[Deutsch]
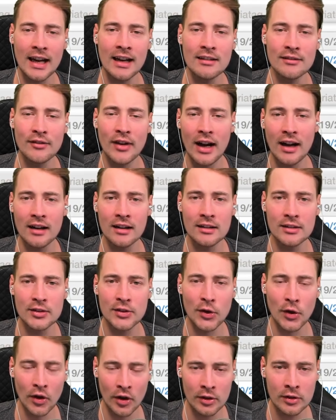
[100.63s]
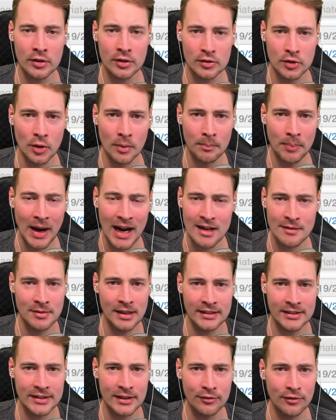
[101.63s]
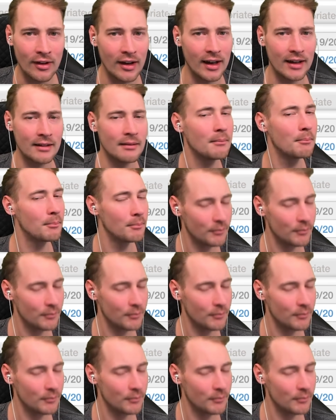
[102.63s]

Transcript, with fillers: Krankenwagen zurück zum Parkplatz gefahren.